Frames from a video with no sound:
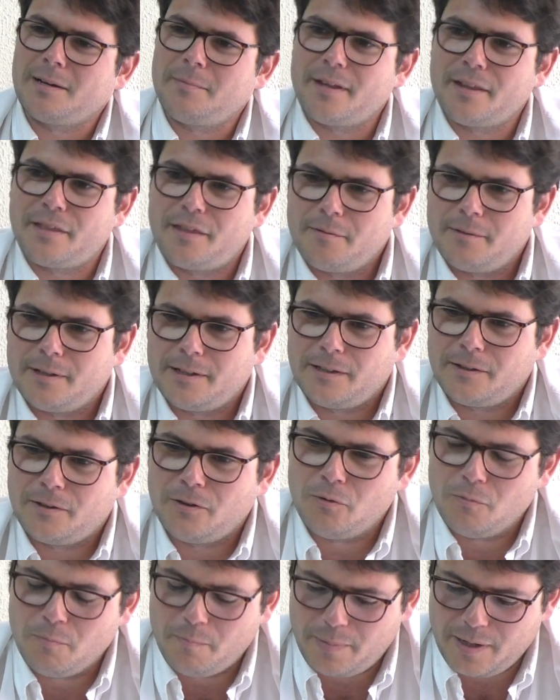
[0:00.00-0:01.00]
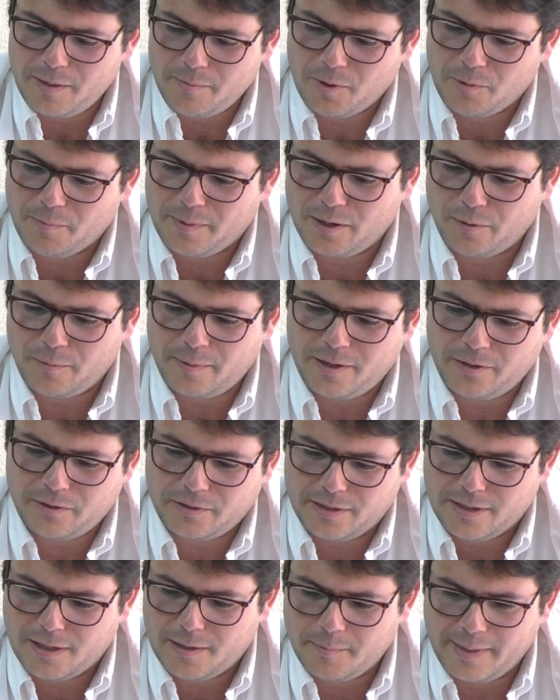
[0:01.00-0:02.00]
que me hace bético es un primo hermano mío que
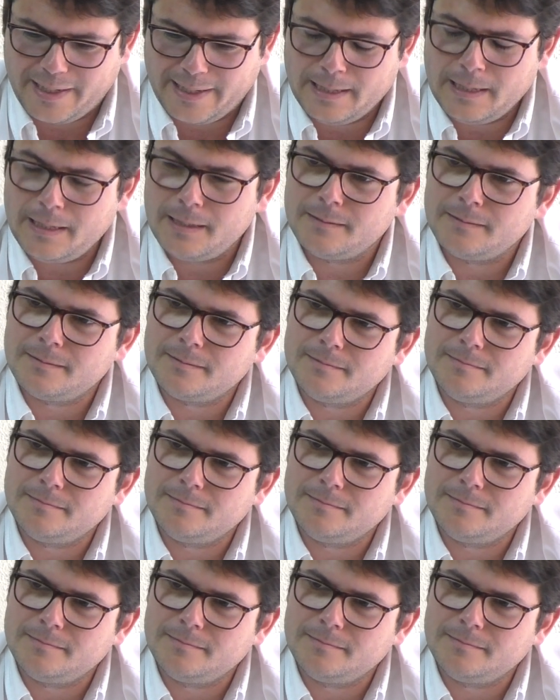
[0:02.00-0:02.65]
se llama Miguel